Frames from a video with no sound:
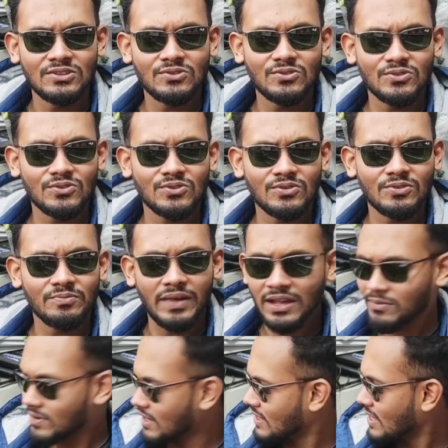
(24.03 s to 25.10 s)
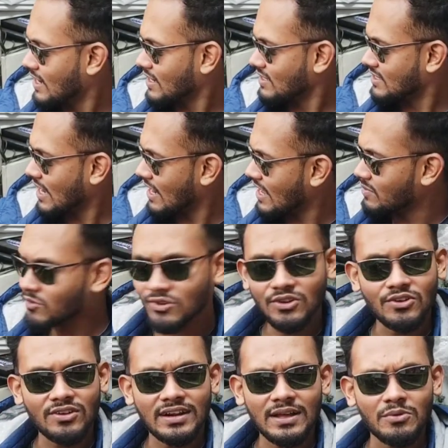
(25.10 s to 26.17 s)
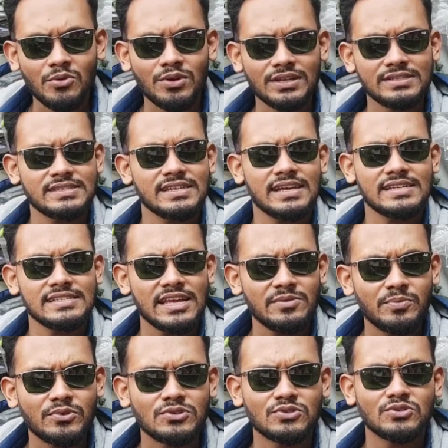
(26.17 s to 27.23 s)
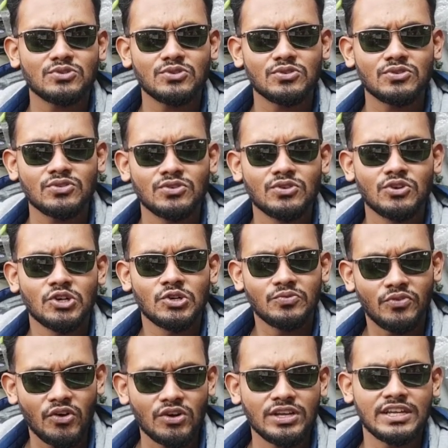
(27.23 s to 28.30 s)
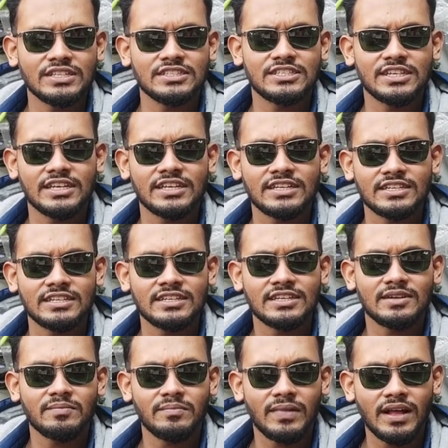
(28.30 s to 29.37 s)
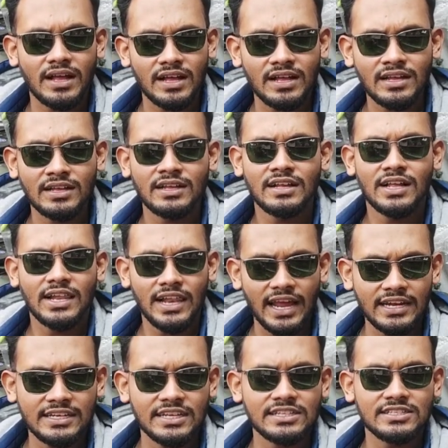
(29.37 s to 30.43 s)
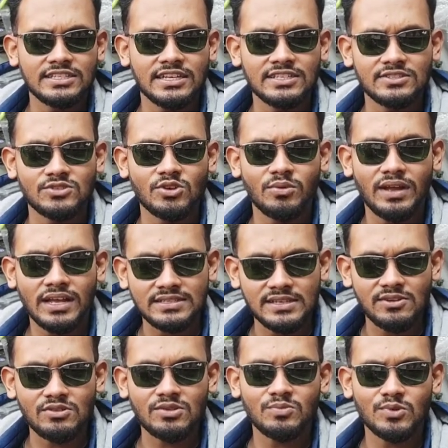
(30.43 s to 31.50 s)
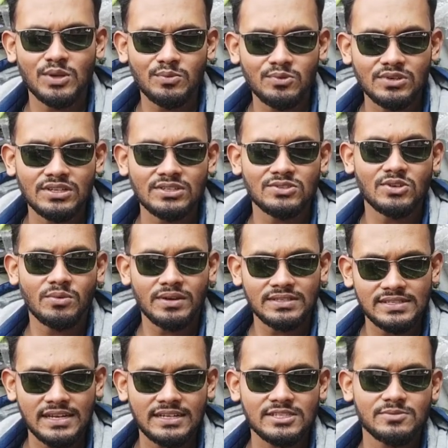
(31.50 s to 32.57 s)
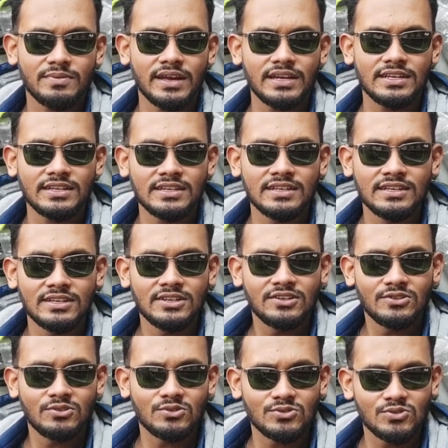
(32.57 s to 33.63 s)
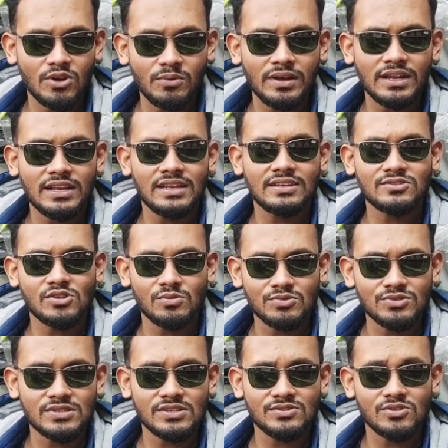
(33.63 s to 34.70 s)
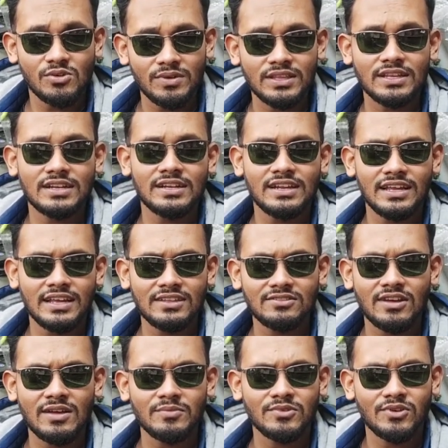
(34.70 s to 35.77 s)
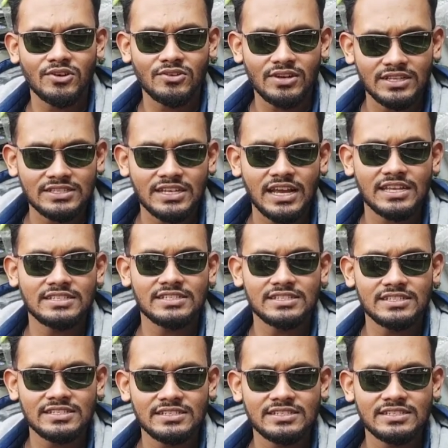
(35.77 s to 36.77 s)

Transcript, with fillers: তো ভাই ব্রাদার যারাই মনে করেন আমার কাছ থেকে এই পর্যন্ত ফক কিনছেন বা লাইট কিনছেন সবাই আশা করি মোটামুটি সবাই স্যাটিসফাইড তো সবার এই সমস্যার সমাধানের লেগেই তো আমি অয়নাইজ খাইছি